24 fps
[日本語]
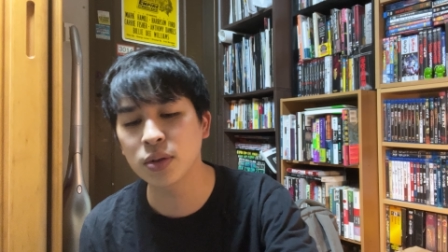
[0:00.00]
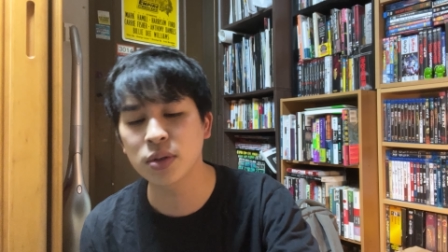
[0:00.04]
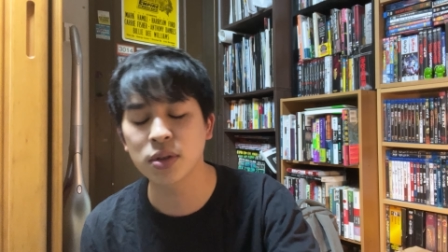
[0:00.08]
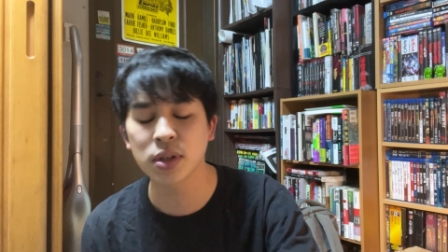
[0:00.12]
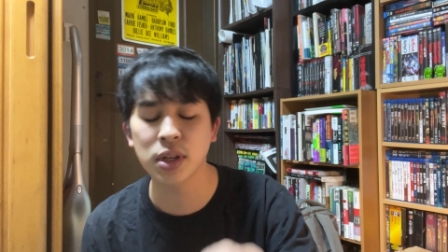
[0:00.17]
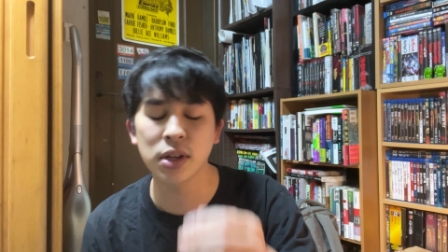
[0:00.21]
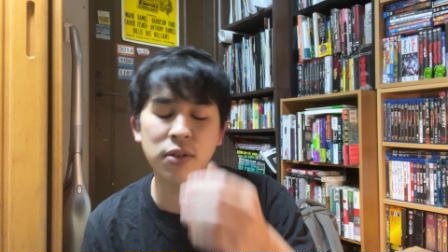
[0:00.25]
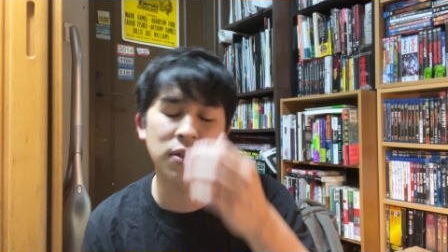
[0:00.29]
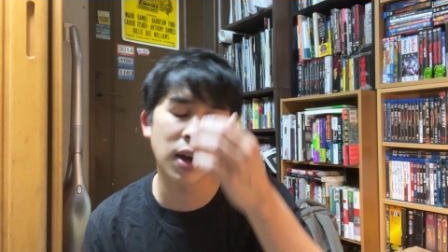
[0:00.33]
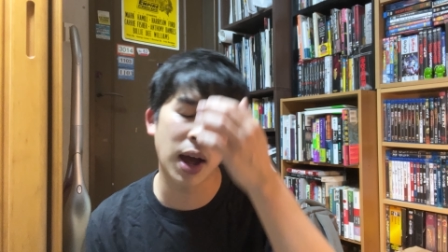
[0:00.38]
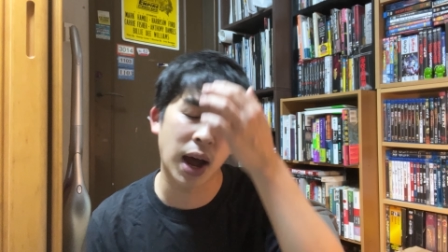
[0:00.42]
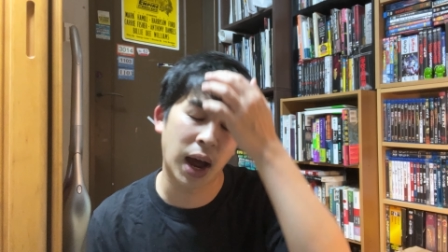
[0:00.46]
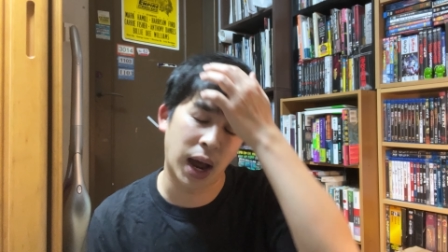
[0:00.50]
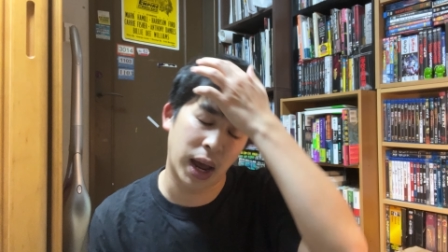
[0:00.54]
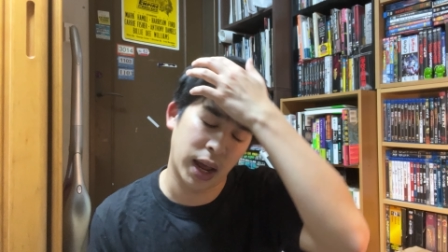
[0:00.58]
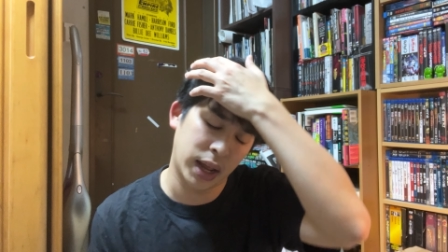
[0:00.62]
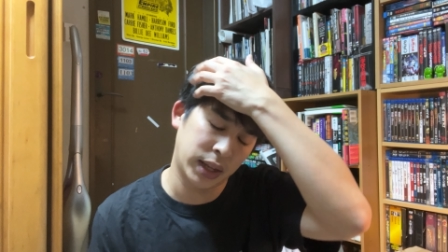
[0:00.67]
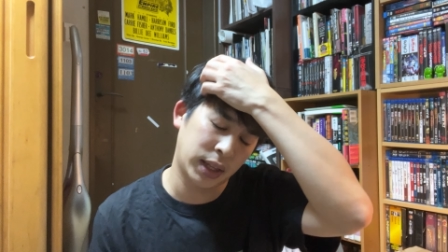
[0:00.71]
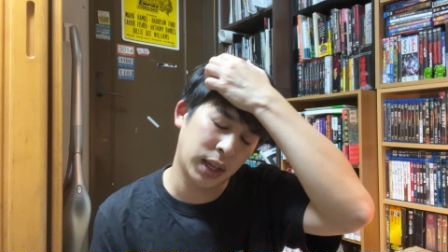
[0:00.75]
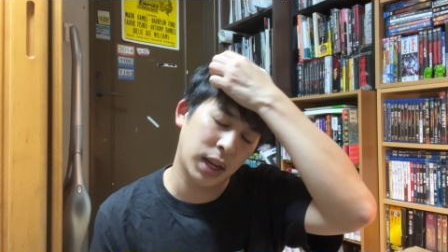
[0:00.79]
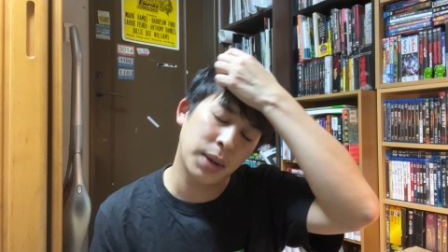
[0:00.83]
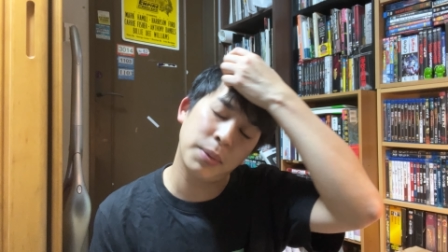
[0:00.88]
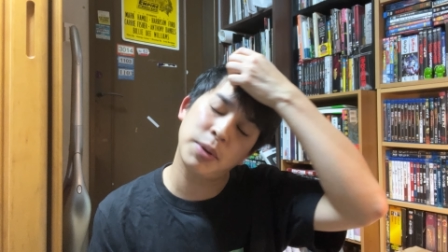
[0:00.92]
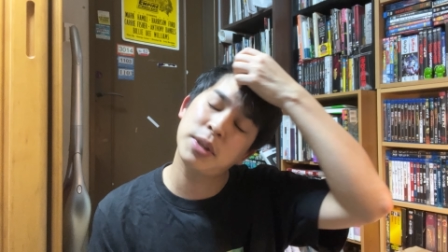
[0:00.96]
次は、えー、
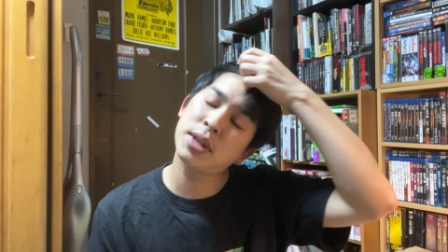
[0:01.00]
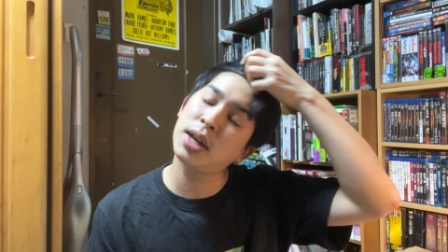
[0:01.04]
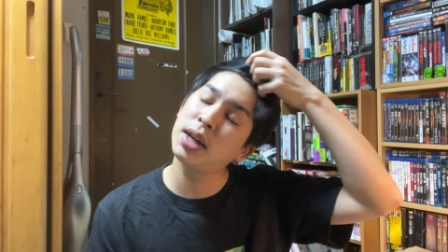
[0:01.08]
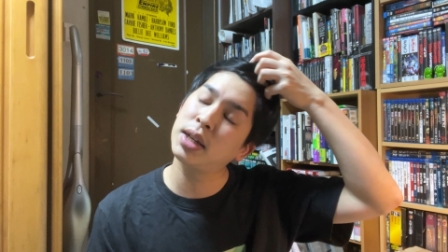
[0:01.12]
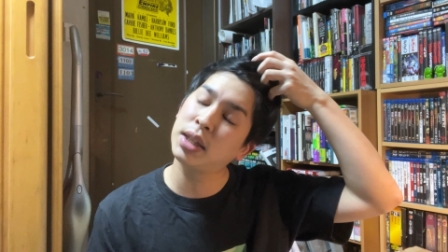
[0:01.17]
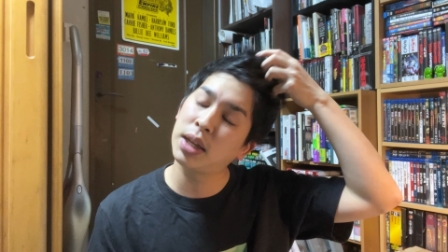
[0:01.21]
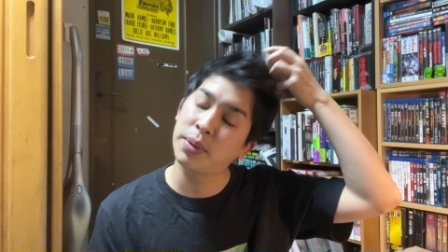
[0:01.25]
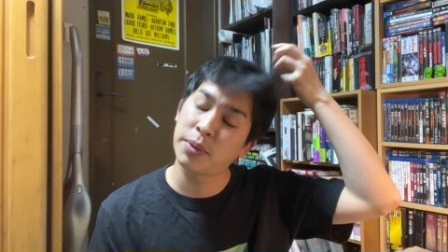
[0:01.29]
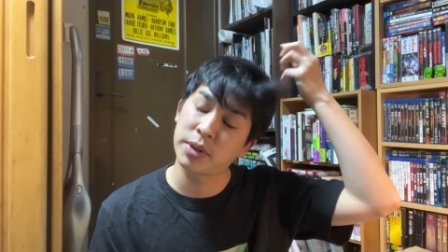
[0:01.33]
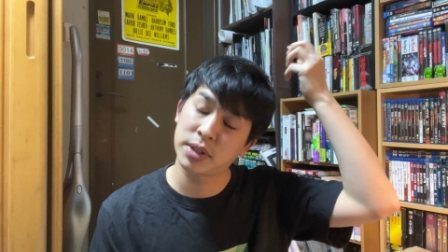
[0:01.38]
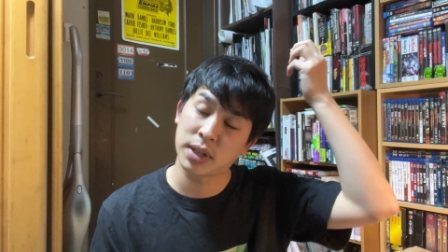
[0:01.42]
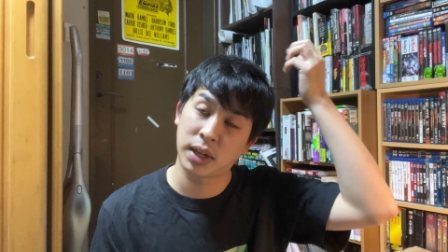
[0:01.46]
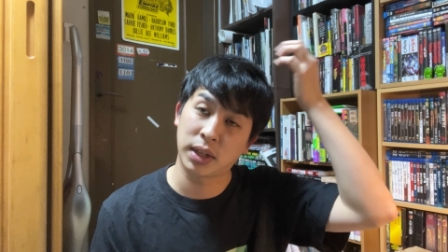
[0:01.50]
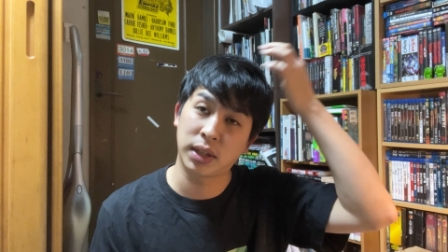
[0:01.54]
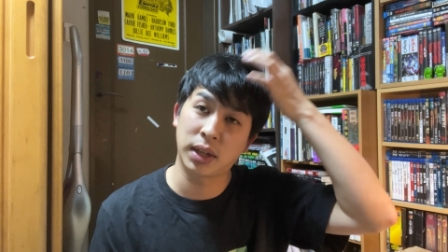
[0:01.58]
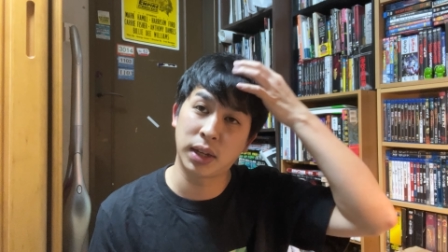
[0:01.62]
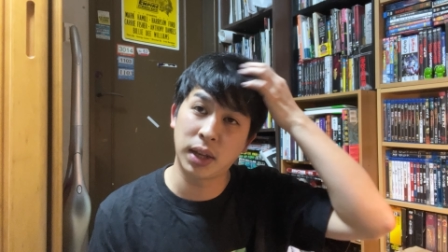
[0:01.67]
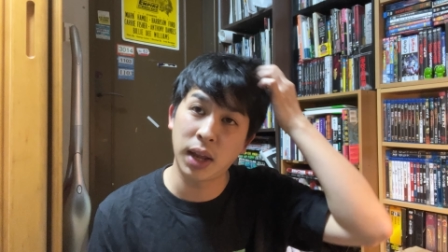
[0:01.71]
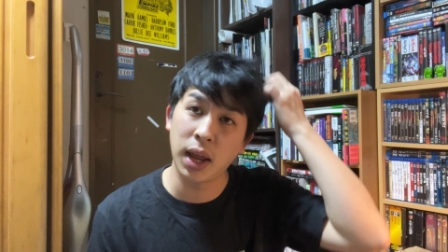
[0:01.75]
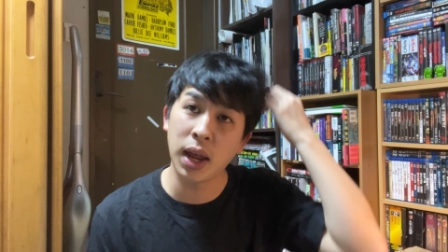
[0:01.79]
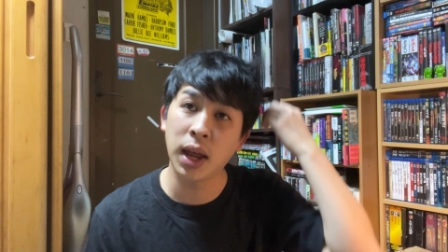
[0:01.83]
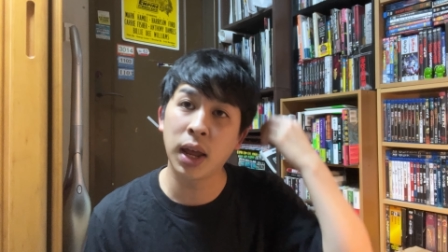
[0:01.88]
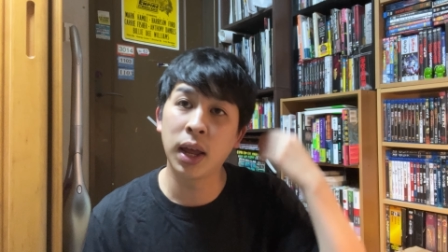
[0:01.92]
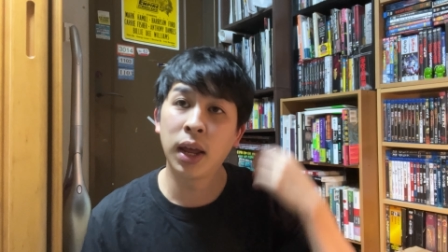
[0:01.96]
テレビ埼玉さんで
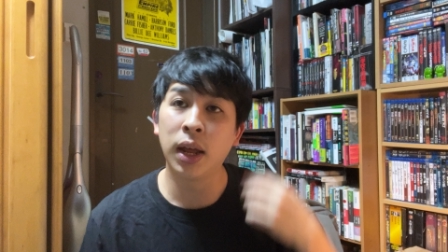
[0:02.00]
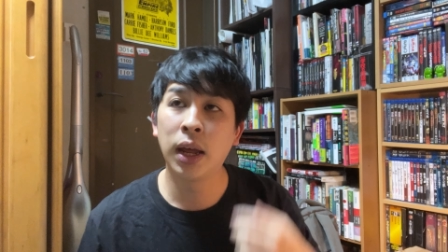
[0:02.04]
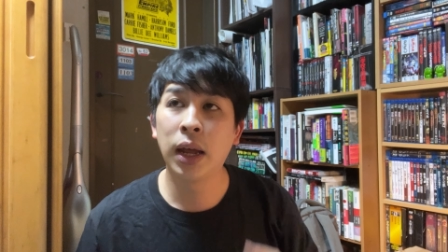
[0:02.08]
ね、